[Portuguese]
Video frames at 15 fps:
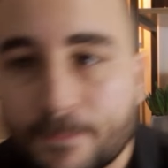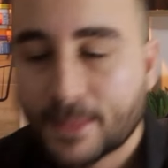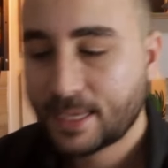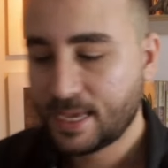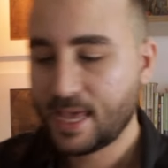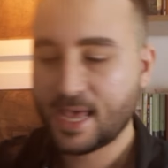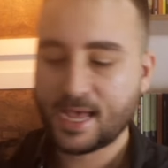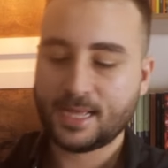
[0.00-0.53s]

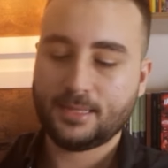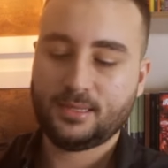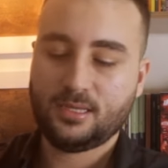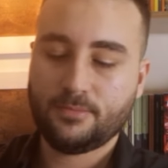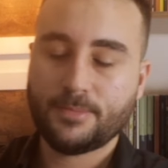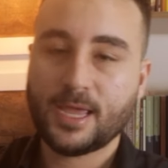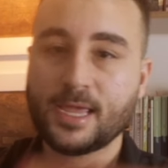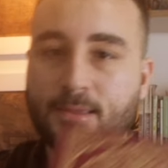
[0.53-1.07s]
que é
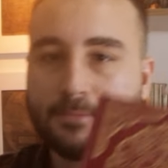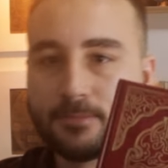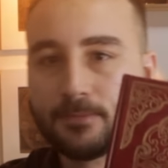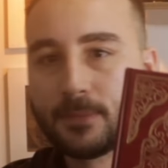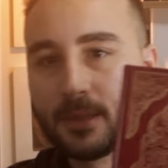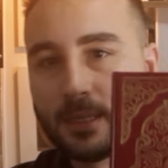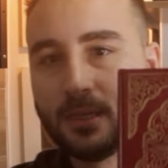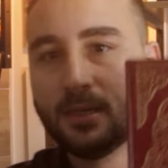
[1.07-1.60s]
também
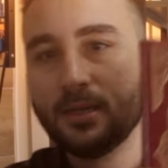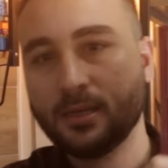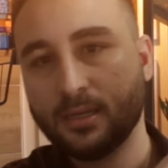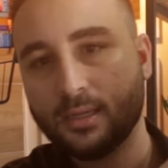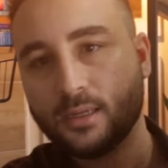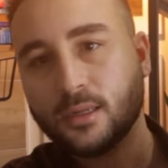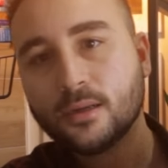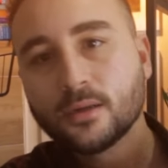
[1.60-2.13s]

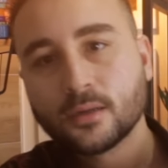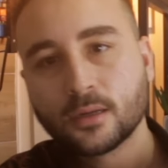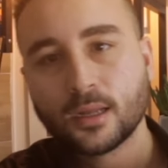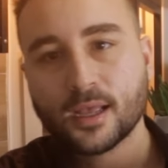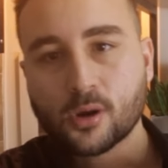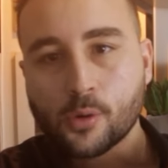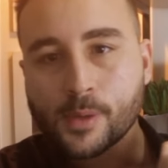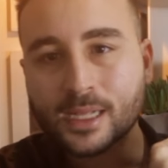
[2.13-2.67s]

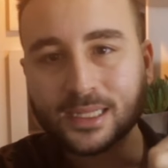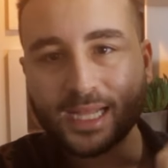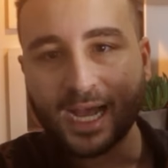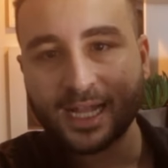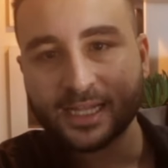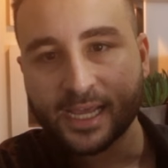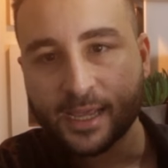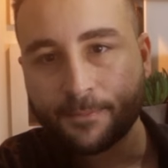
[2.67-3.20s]

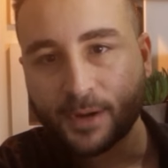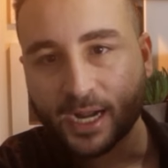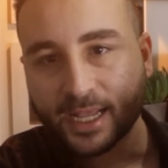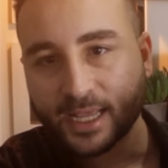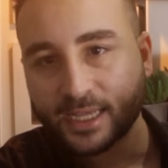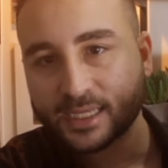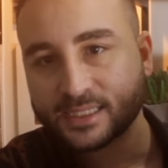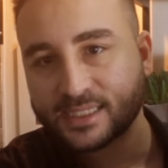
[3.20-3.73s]
recomendada aí para
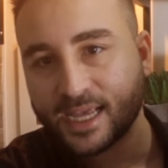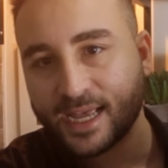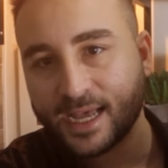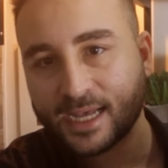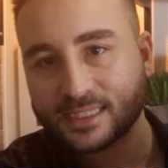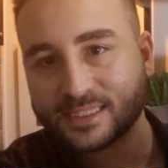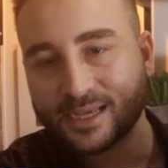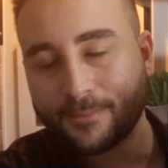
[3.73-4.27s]
quem
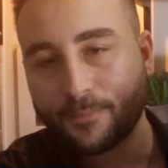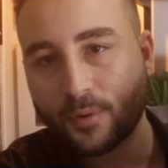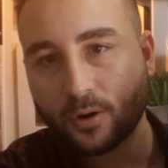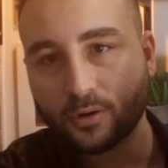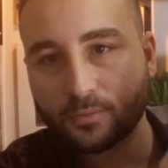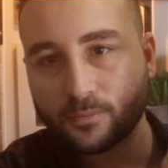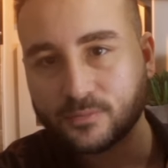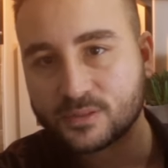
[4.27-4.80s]
quiser se,
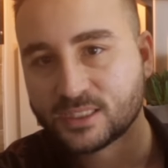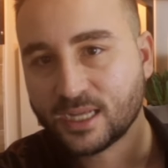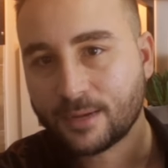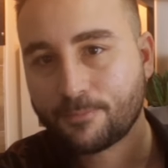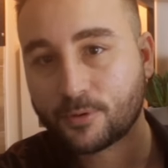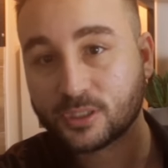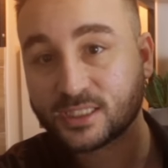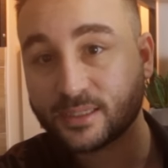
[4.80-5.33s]
apro se
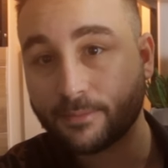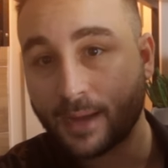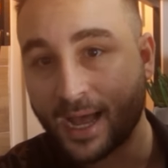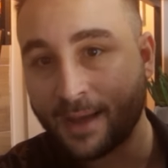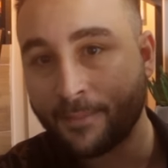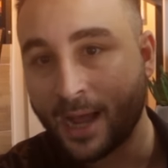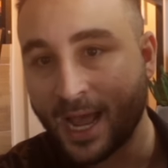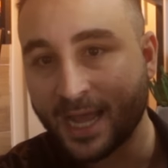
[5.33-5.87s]

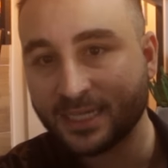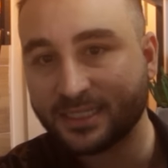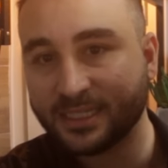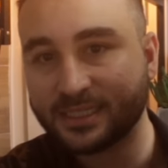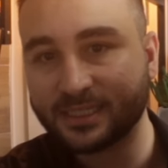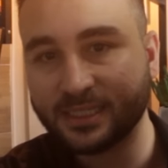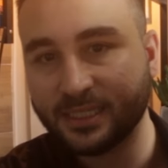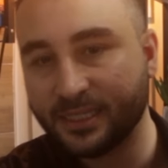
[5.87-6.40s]
aproximar mais
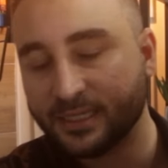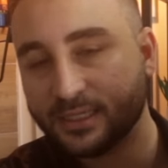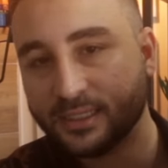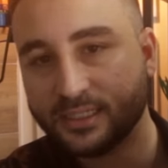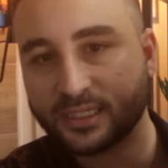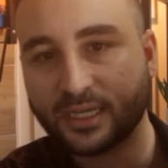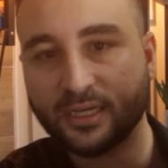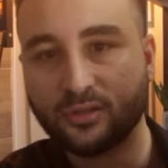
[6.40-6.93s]
desse
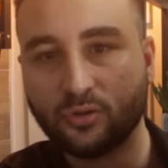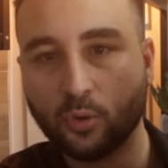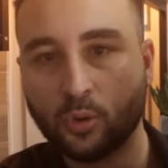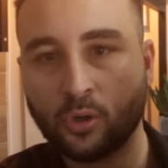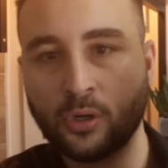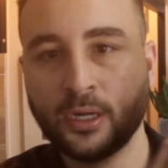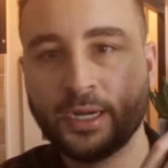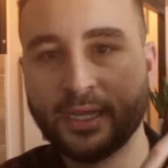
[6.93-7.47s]

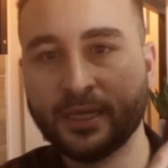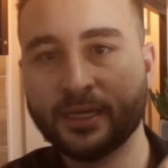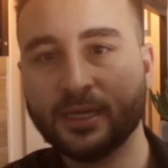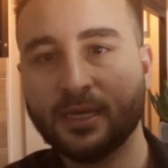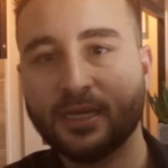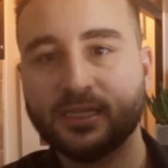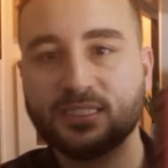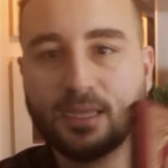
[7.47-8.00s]
escritor e
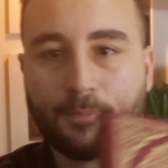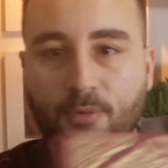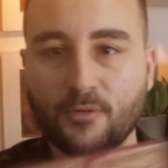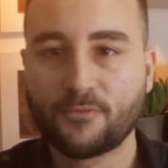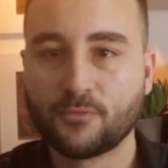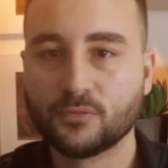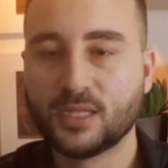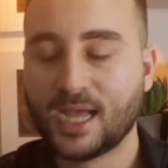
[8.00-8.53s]
se
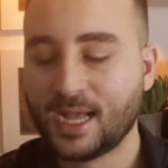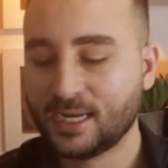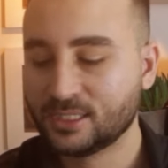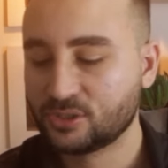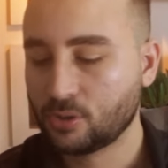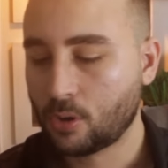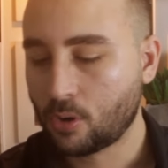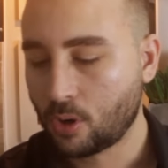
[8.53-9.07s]
aprofundar na
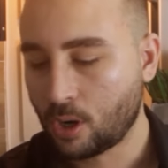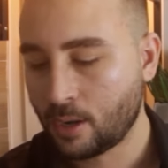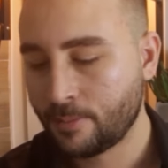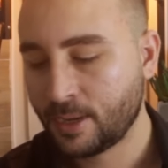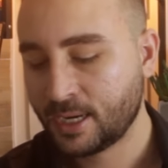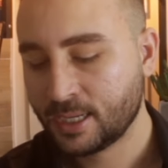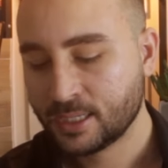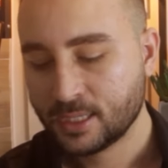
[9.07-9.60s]
sua
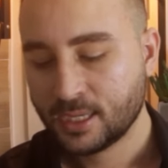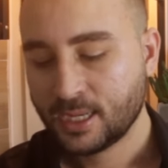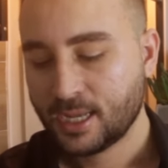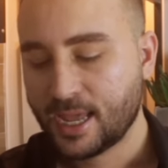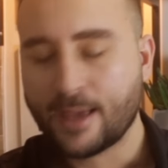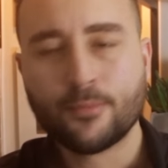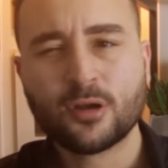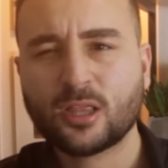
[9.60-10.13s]
obra.
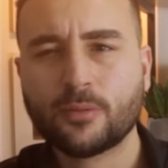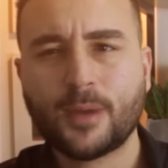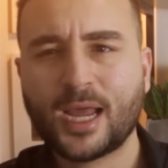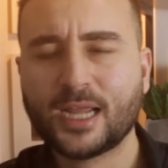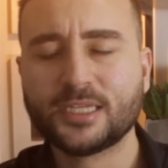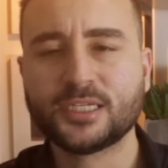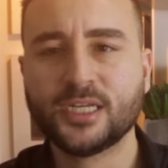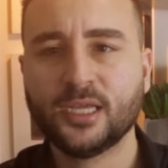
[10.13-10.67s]
É muito
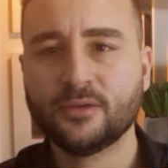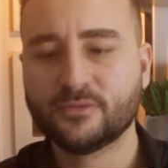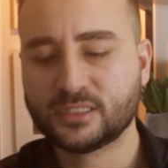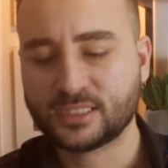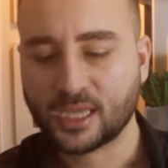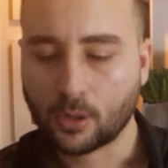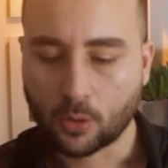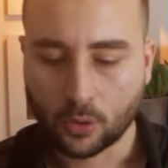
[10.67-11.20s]
baratinho,
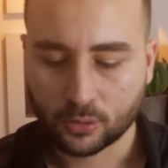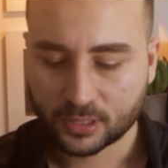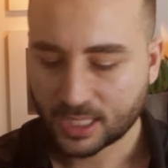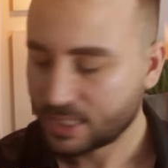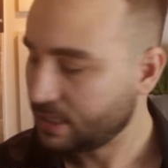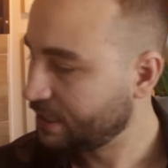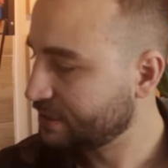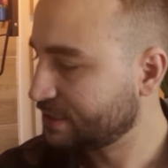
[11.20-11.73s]
você
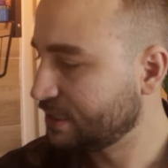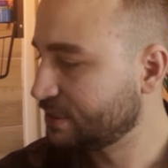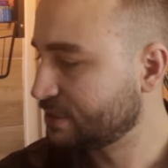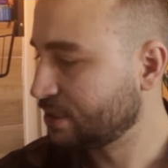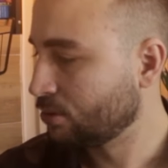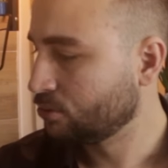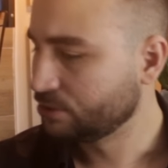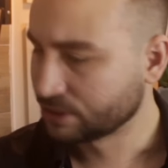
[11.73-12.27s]
encontra essa
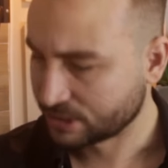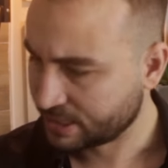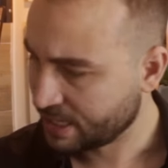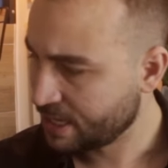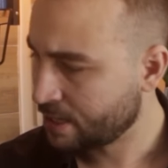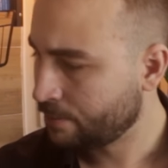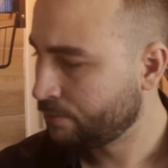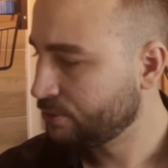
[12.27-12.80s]
edição nos
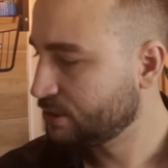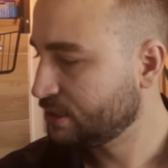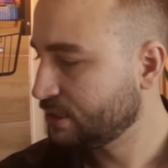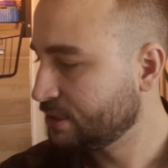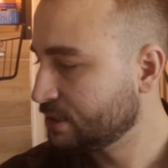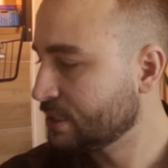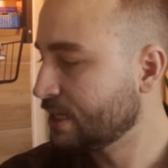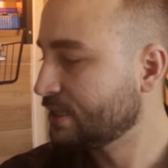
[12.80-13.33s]
sebos
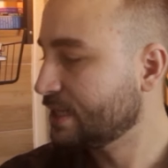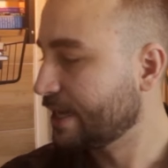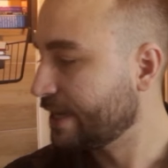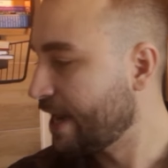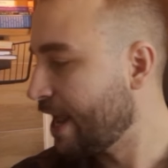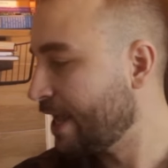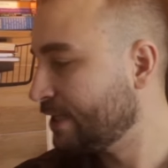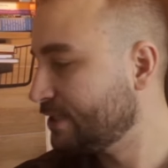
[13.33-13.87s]
e na
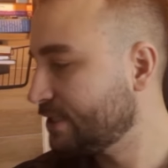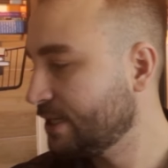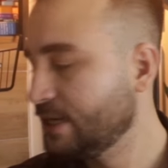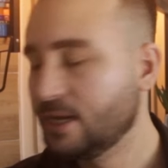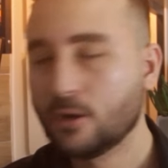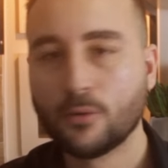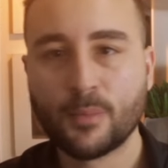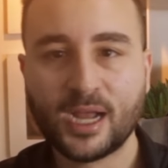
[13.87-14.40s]
internet.
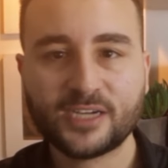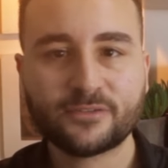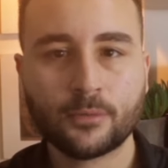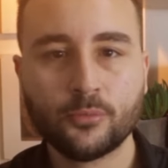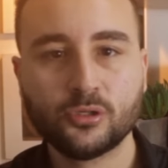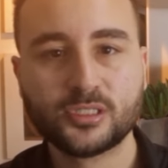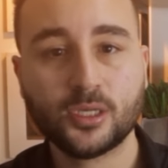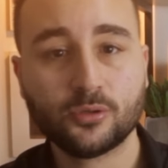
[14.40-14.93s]
O mais
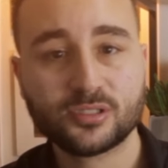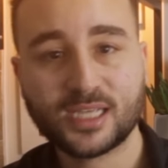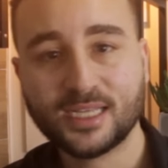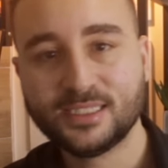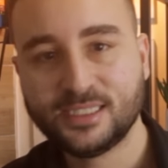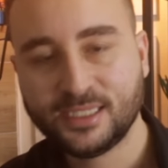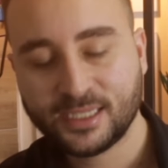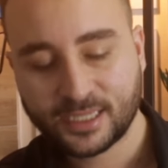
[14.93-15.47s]
famoso é o
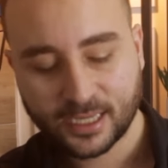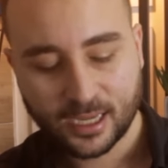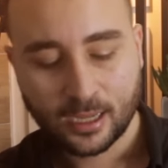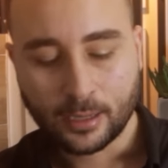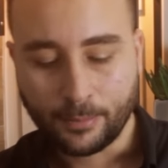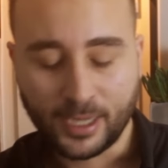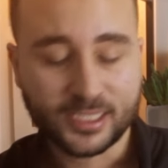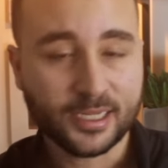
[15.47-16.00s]
Zadig,
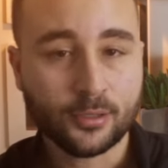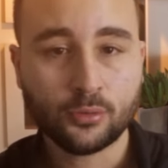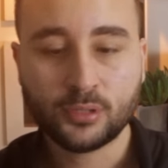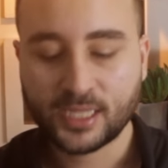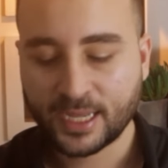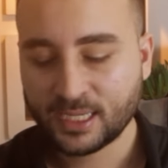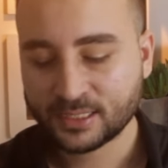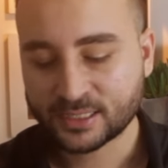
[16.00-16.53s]
mas nenhum
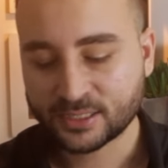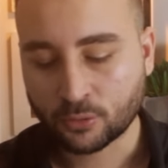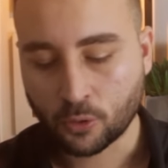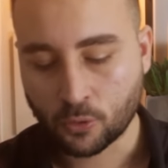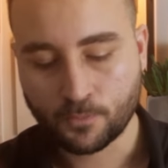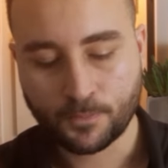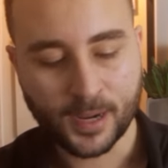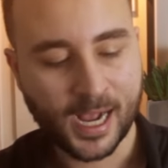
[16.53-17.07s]
deles se
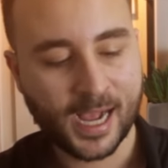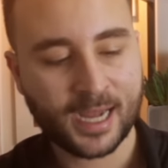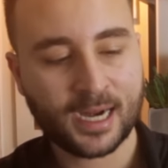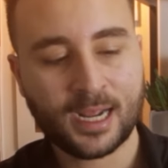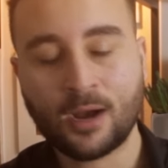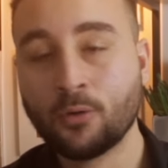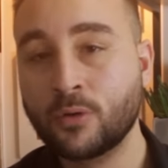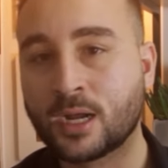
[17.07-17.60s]
compara
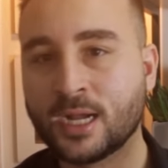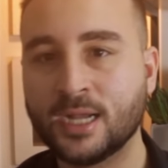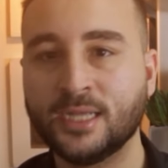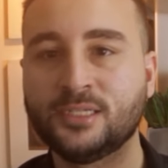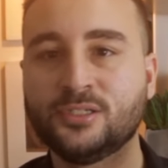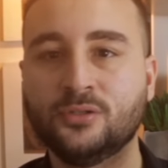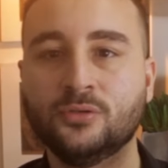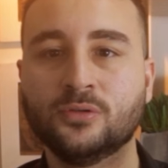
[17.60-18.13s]
ao
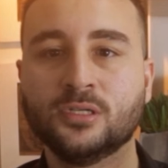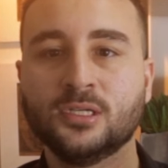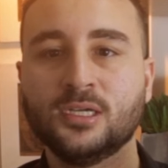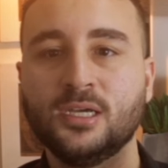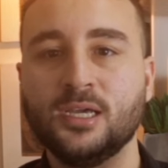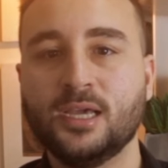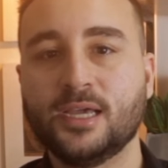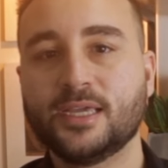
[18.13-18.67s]
Cândido,
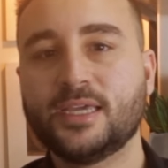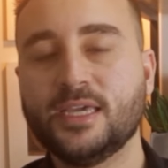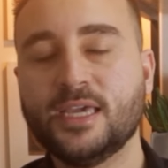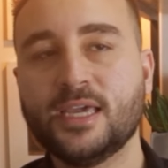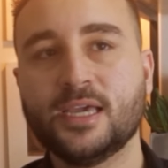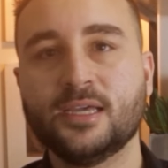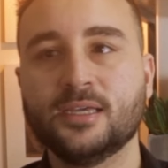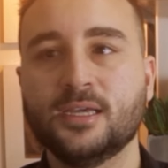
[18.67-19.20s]

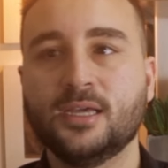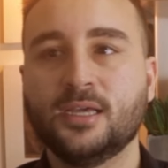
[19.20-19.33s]
que